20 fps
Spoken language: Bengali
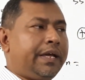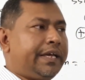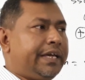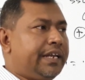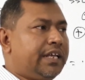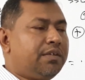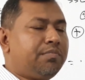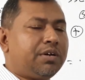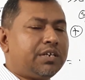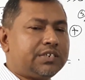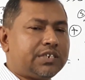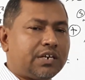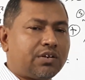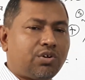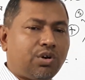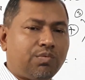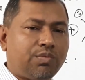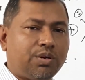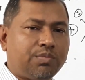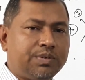এনের মান যার
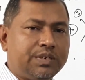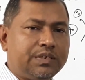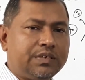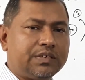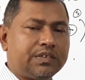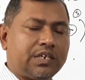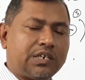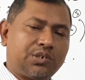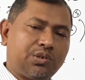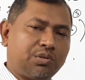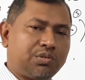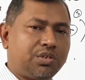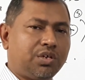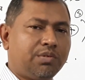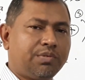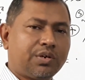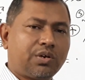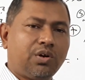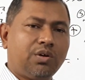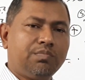কম হবে তার শক্তি
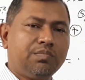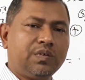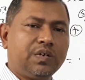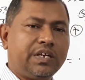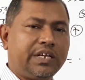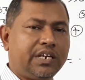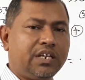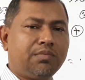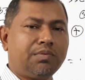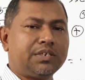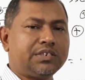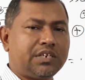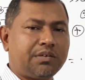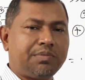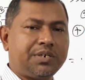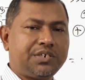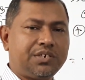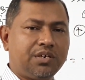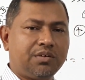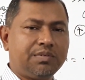হবে কম এনের মান যার
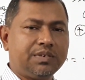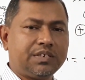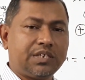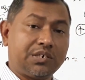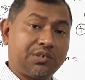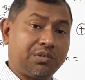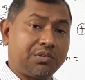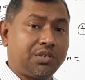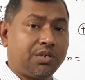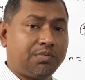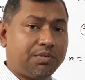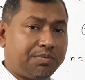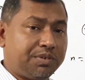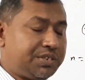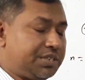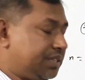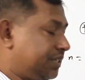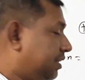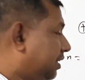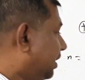বেশি হবে তার শক্তি হবে
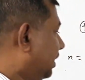বেশি